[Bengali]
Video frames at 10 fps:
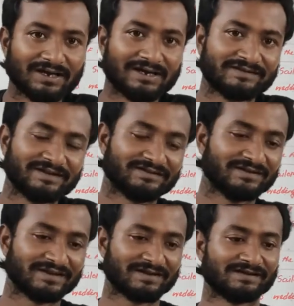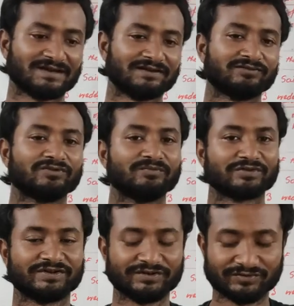আস্তে আস্তে জাহাজের খাদ্যদ্রব্য
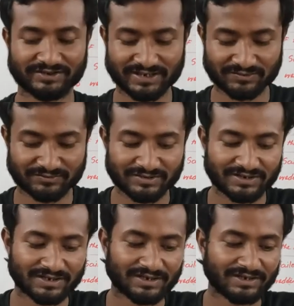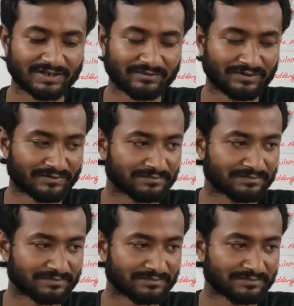শেষ হয়ে গেল এবং